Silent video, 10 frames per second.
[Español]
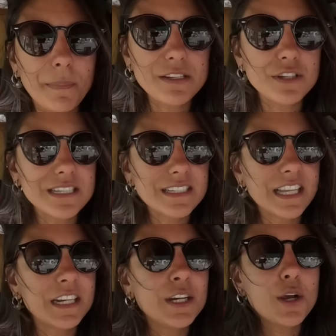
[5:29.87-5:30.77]
paso es
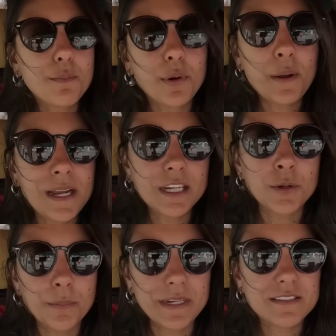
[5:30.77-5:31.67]
hacer prueba de
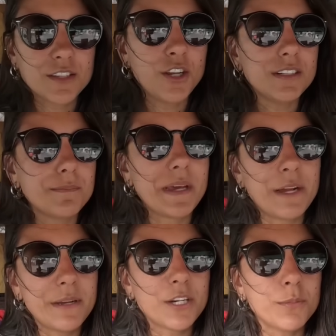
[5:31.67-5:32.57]
compresión para
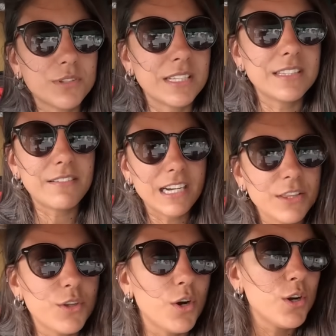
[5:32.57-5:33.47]
ver cómo están
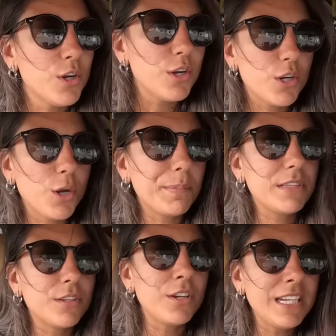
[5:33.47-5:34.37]
trabajando los
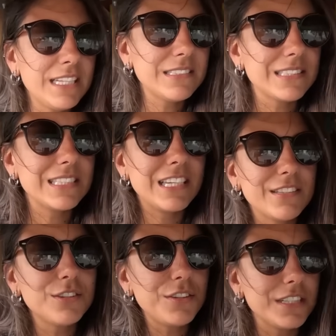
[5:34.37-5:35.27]
pistones, y
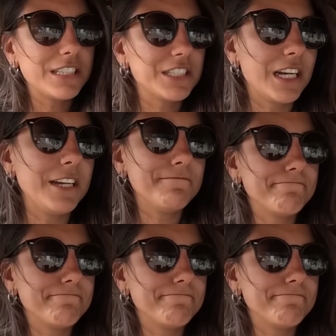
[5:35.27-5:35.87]
eso, y ya...